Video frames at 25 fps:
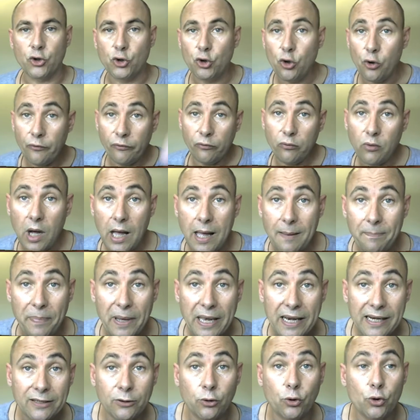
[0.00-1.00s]
vous
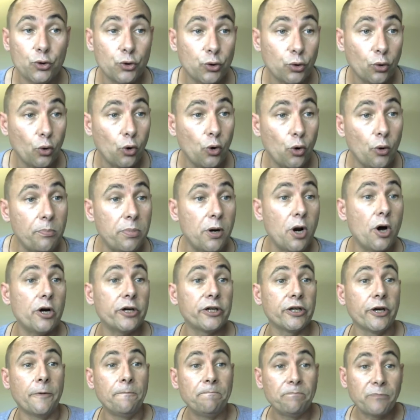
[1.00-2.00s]
rappelle que sur le
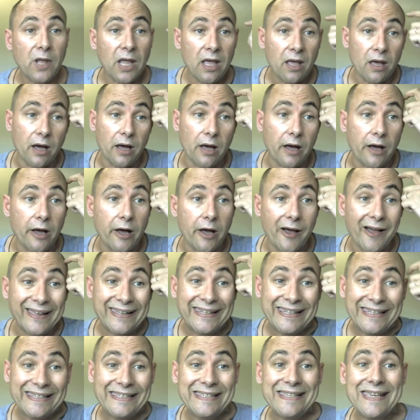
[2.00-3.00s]
blog, euh,
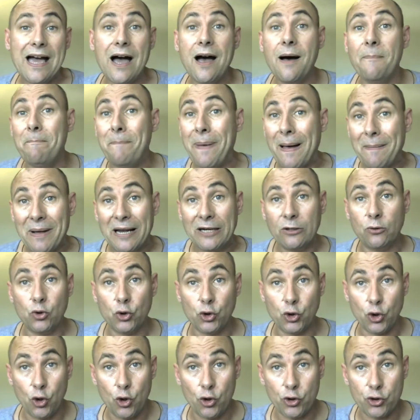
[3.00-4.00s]
il y a pas mal de
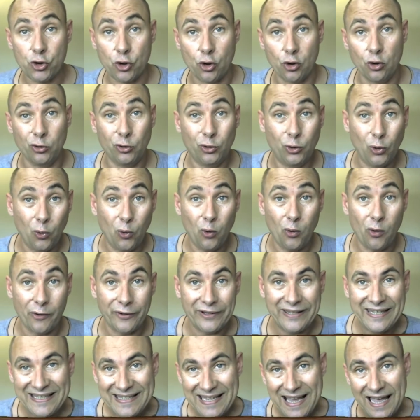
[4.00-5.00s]
choses, dont euh,
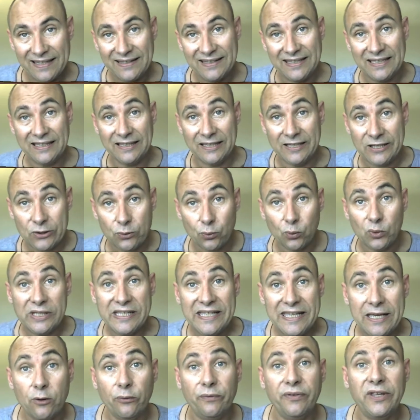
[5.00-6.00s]
des articles qui sont
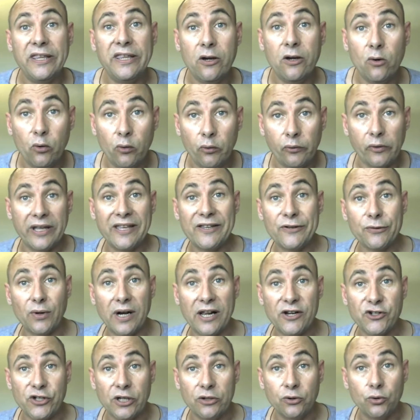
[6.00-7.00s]
liés aux vidéos que vous voyez sur
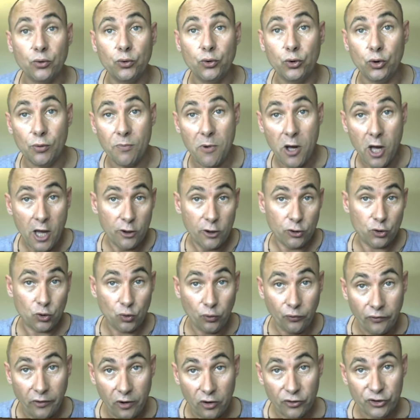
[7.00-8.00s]
la chaîne YouTube.
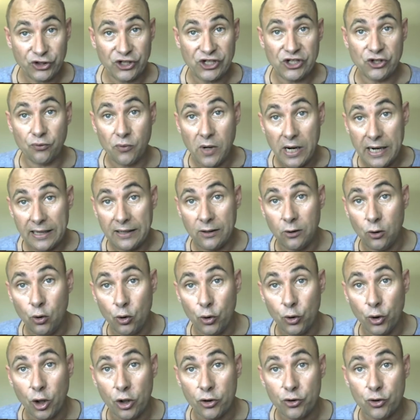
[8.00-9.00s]
Souvent j'y joins
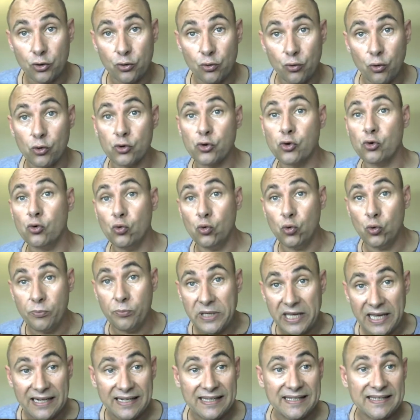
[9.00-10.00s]
le code source ou
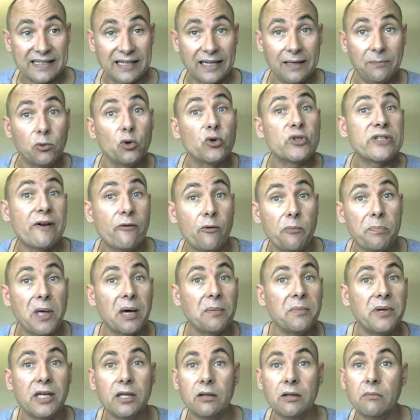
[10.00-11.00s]
bien les scripts, donc ça vous
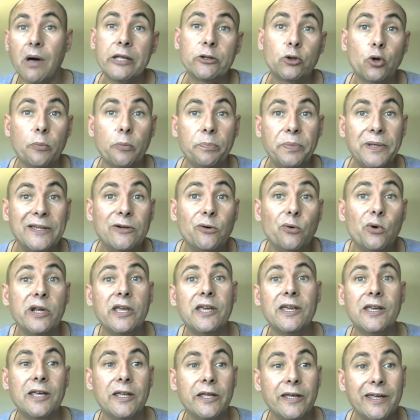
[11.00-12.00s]
permet bah, de copier-coller
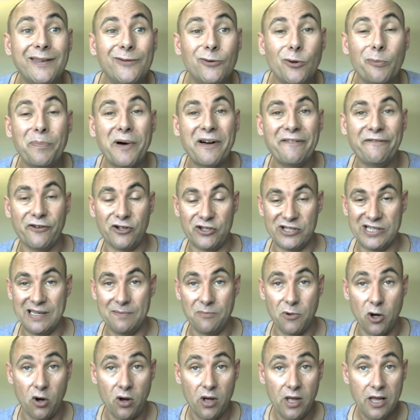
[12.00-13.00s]
et de pas
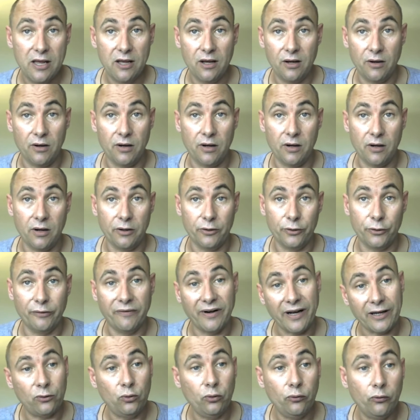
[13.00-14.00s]
forcément euh,
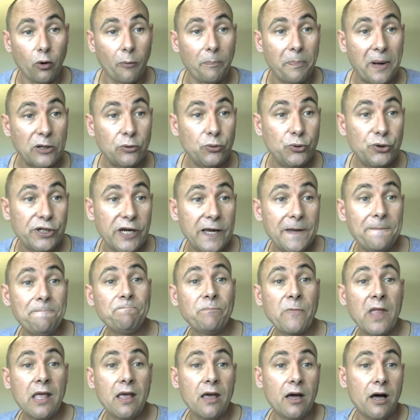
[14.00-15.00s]
devoir tout vous repalucher.
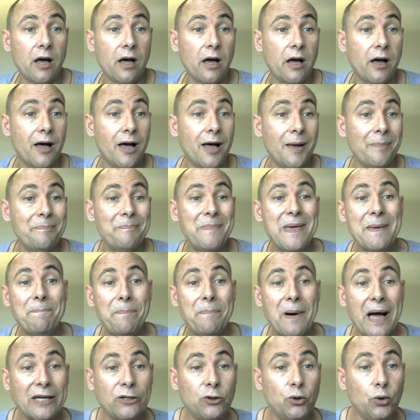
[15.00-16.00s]
mais
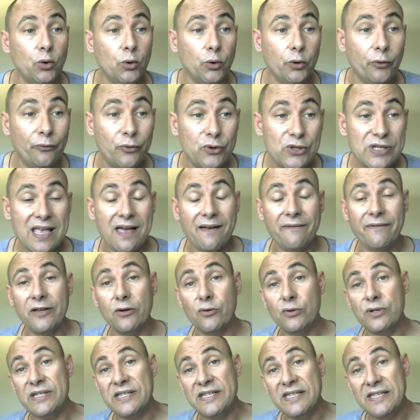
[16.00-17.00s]
pas que, vous avez
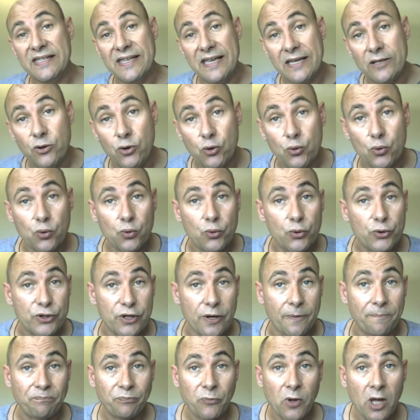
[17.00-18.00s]
aussi des news,
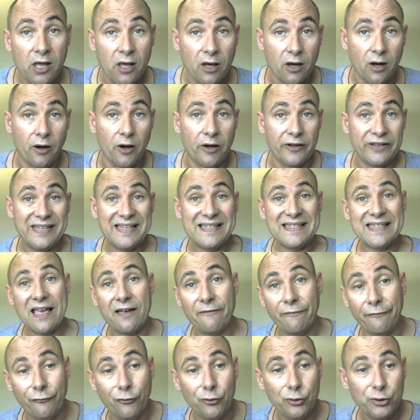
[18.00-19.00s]
des
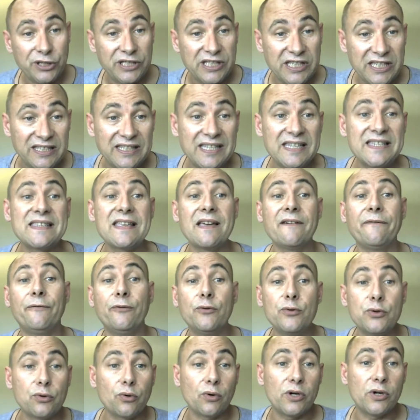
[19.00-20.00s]
infos geeks, des
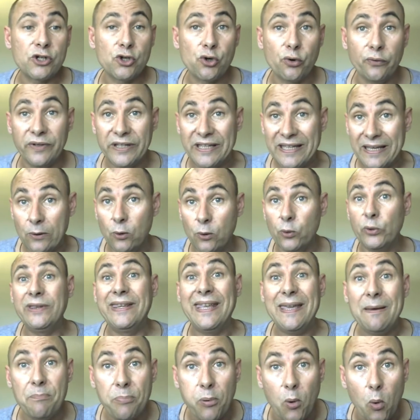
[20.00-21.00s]
infos sur les jeux vidéo,
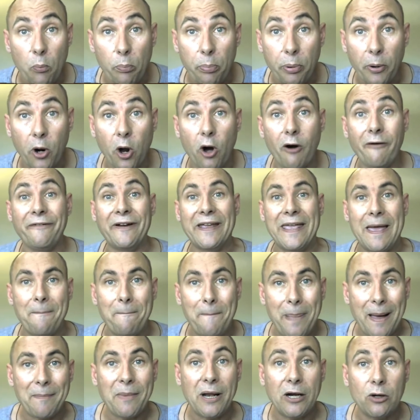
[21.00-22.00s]
des bons plans, enfin il y a
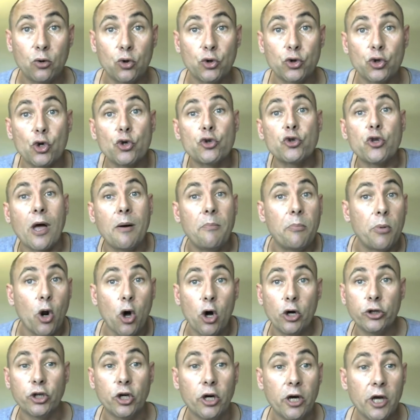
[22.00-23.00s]
pas mal de choses, c'est un
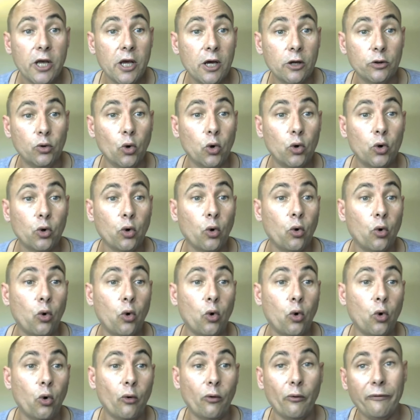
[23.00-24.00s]
blog, donc
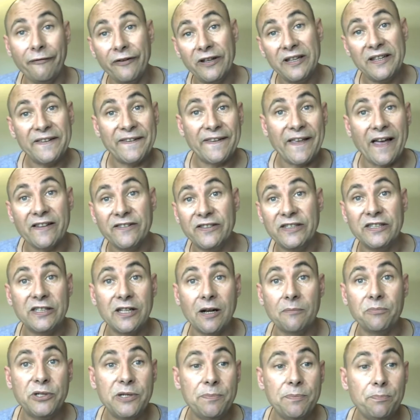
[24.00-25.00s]
on, fait des articles
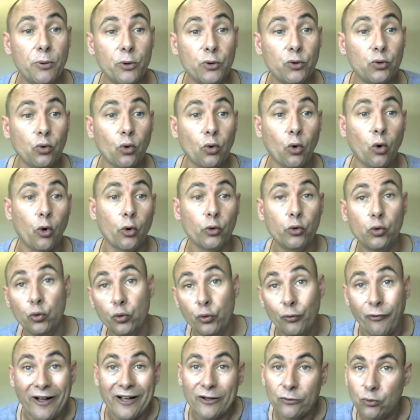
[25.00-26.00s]
un petit peu sur tout,
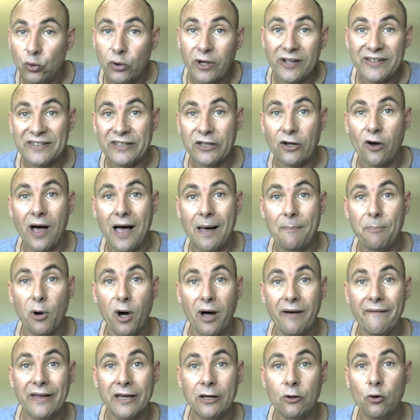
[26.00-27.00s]
enfin en tout cas ce qui est en rapport
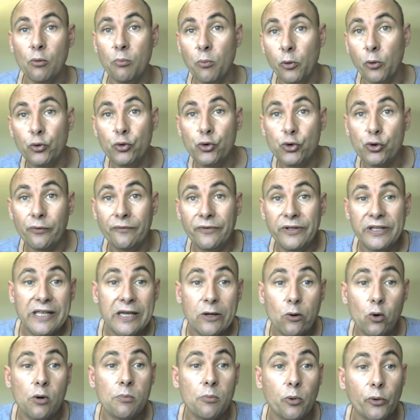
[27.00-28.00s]
avec le monde du jeu
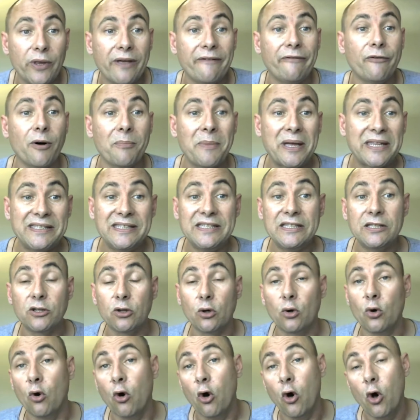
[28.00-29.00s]
vidéo, le monde informatique
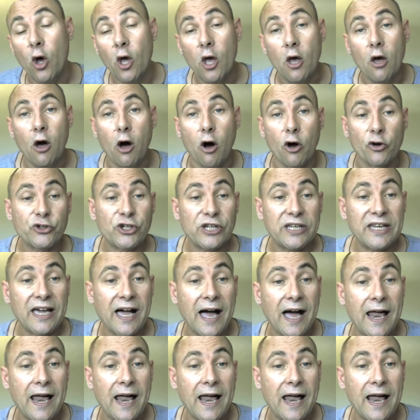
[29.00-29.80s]
en général.